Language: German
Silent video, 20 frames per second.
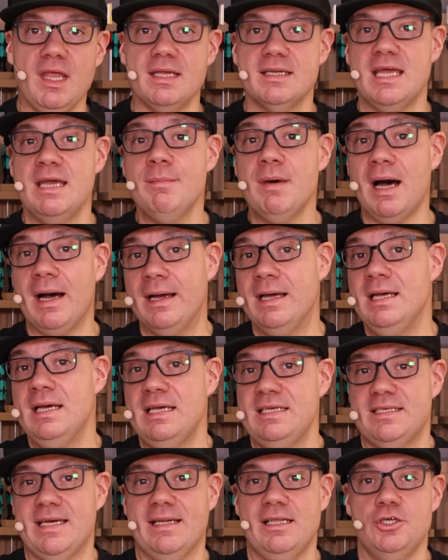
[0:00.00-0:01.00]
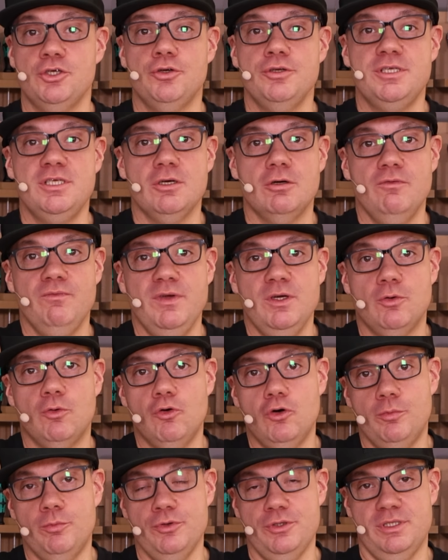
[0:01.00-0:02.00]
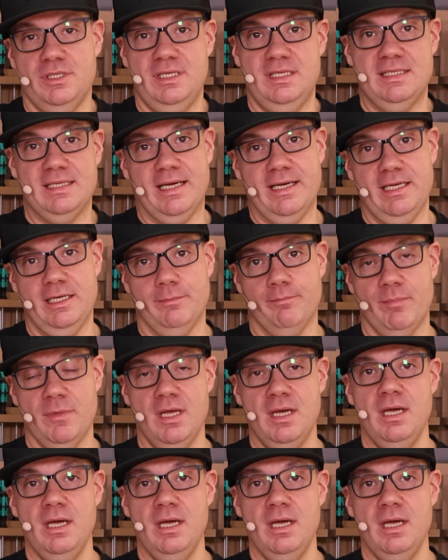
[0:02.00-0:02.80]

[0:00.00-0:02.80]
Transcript: Thema Sattelstütze und wie hoch muss die sein.